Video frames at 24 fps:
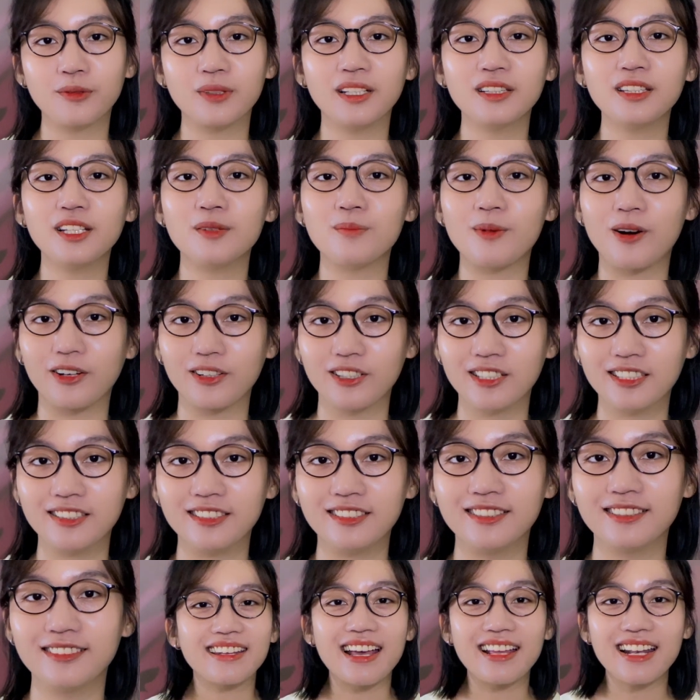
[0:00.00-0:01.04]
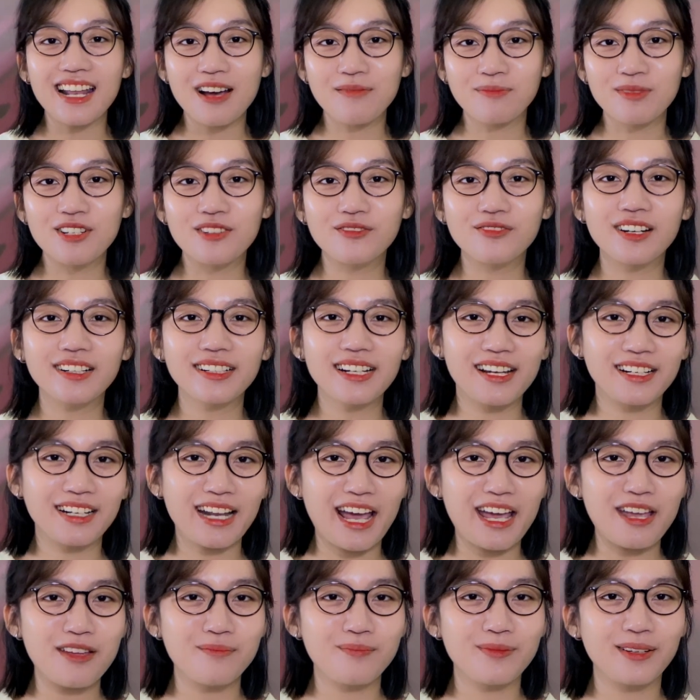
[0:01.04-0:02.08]
đến từ mọi người để làm được vấn đề
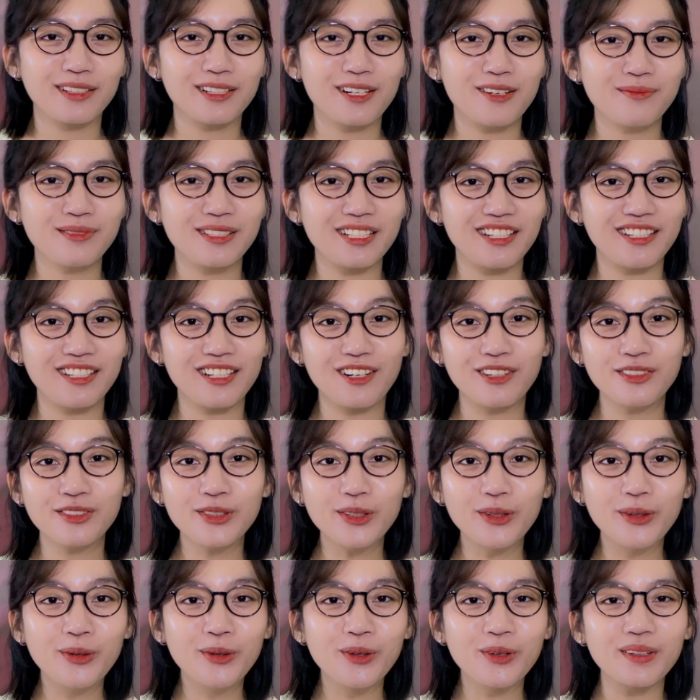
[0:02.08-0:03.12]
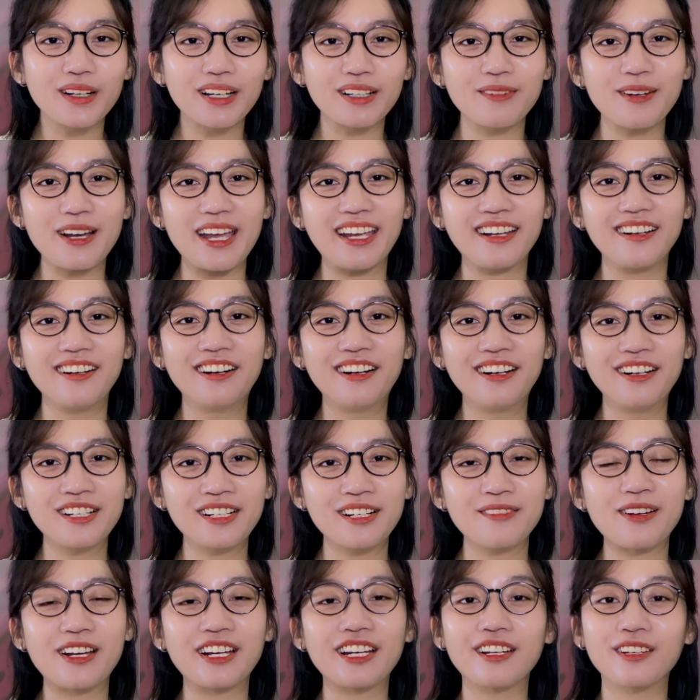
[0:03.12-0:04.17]
này mình không chỉ nói suông là các bạn ơi
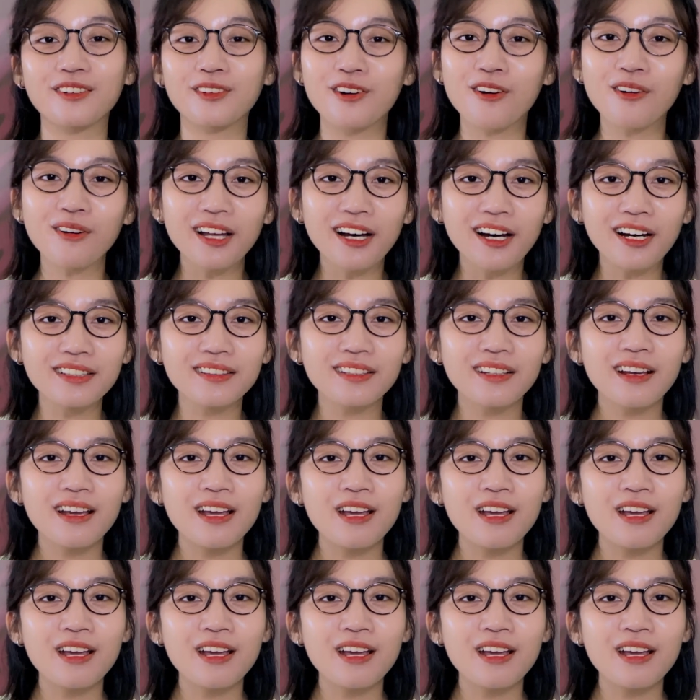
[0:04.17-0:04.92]
các bạn hãy cố lên